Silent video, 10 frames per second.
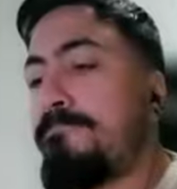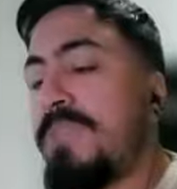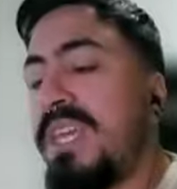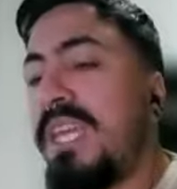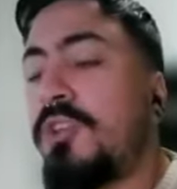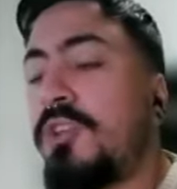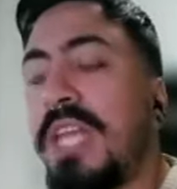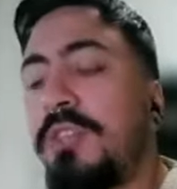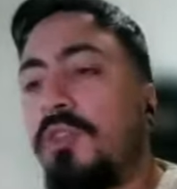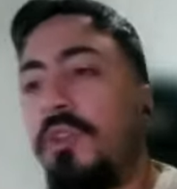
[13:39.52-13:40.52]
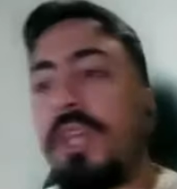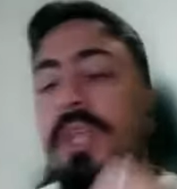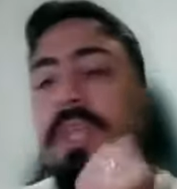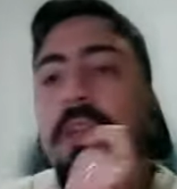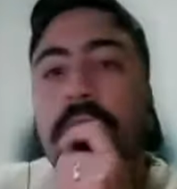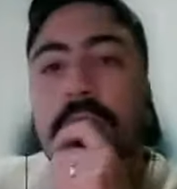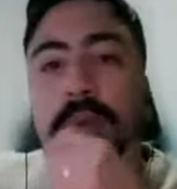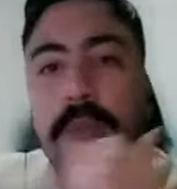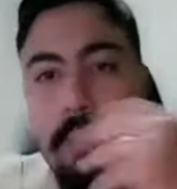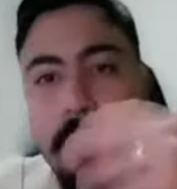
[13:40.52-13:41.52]
y no tanto desde lo,
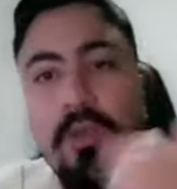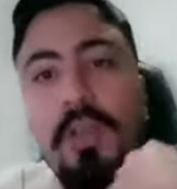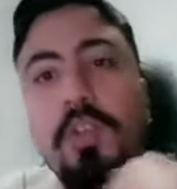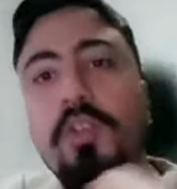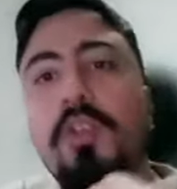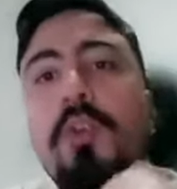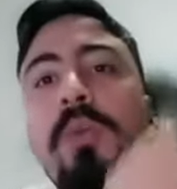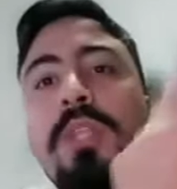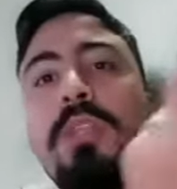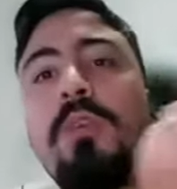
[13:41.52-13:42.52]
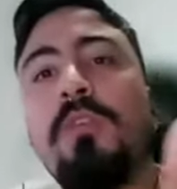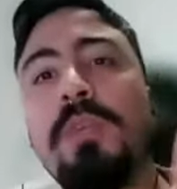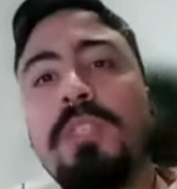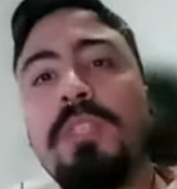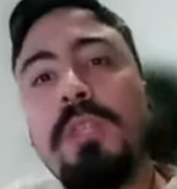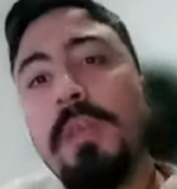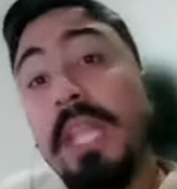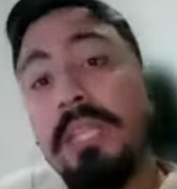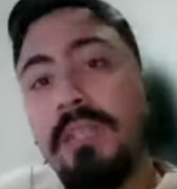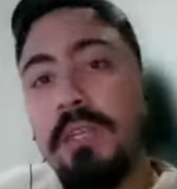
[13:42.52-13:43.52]
repito, desde lo histórico-político. Y uno me dice, esta materia
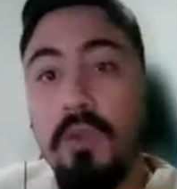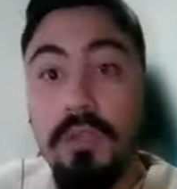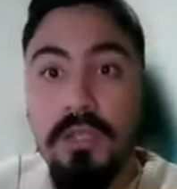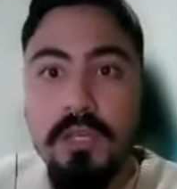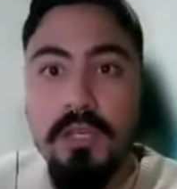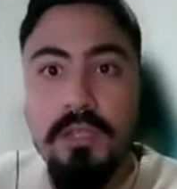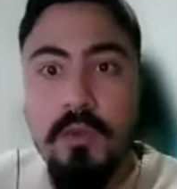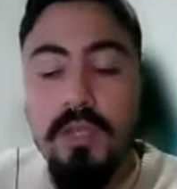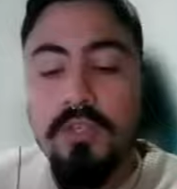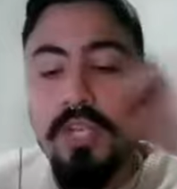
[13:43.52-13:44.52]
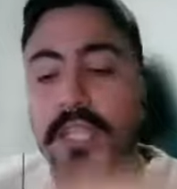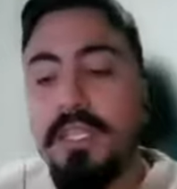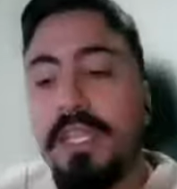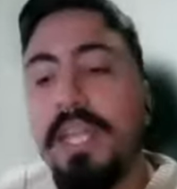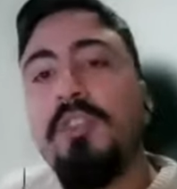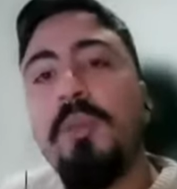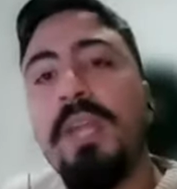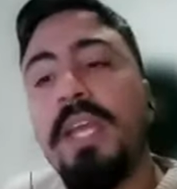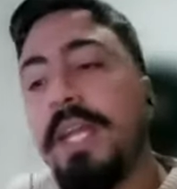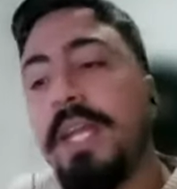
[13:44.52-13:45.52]
es historia de la educación argentina y
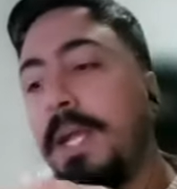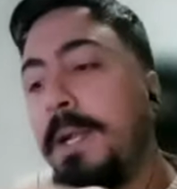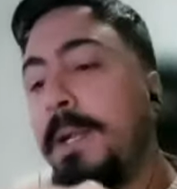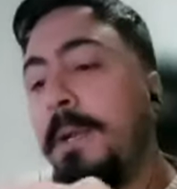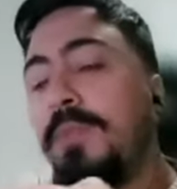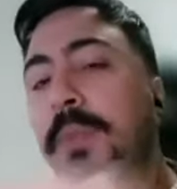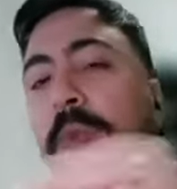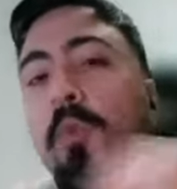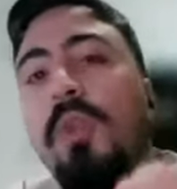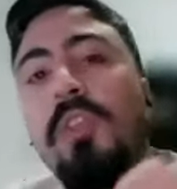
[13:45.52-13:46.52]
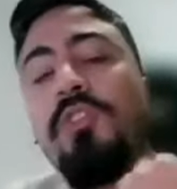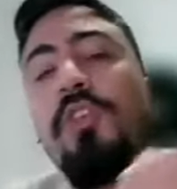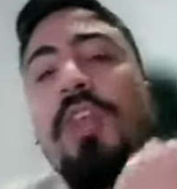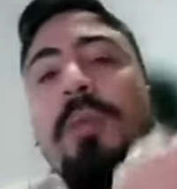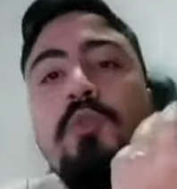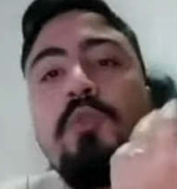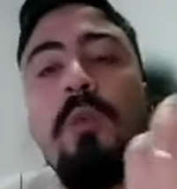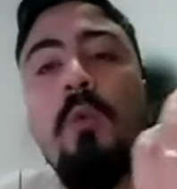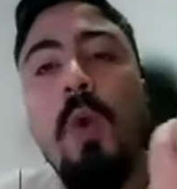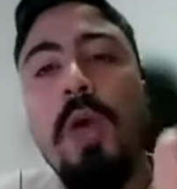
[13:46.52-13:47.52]
latinoamericana, pero cuando nosotros damos un
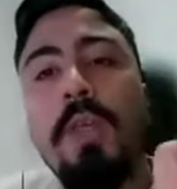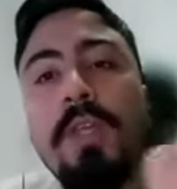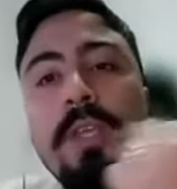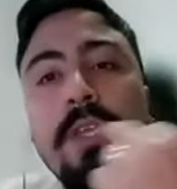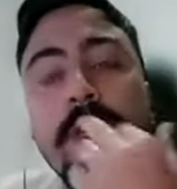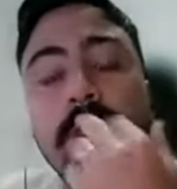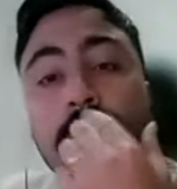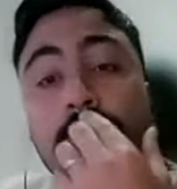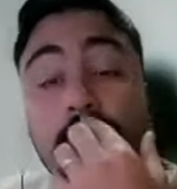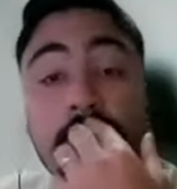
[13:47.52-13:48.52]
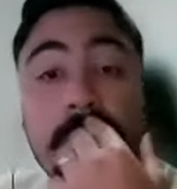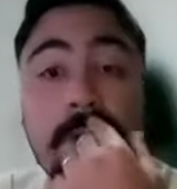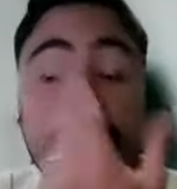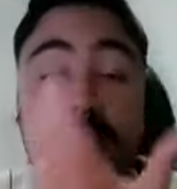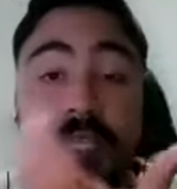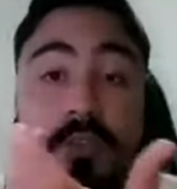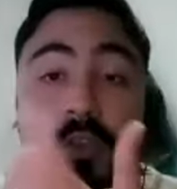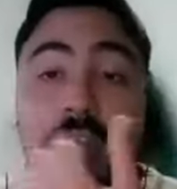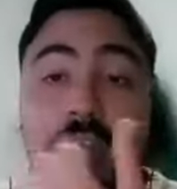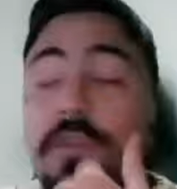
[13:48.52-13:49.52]
encuadre histórico, iba a decir
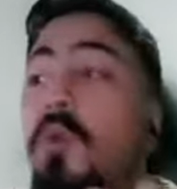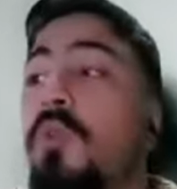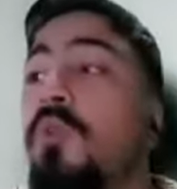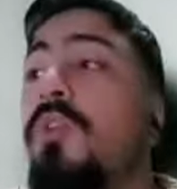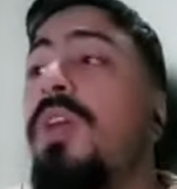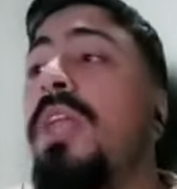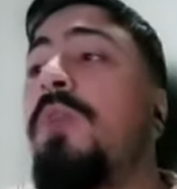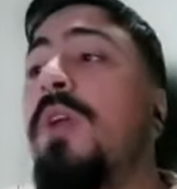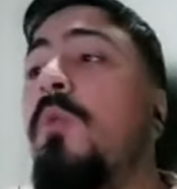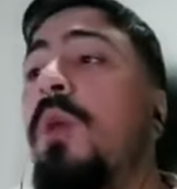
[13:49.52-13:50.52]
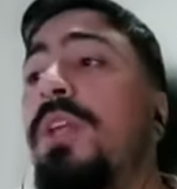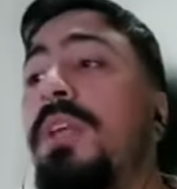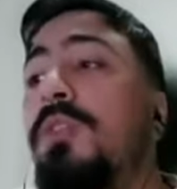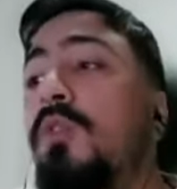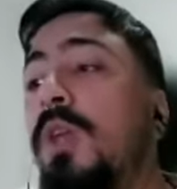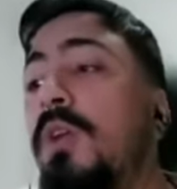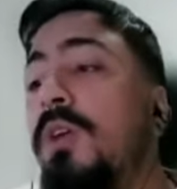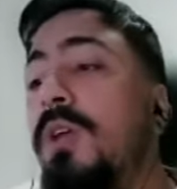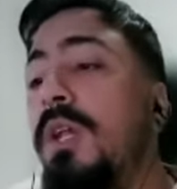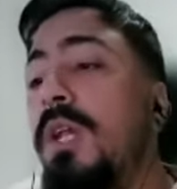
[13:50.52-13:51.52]
historiográfico, cuando uno da un encuadre histórico,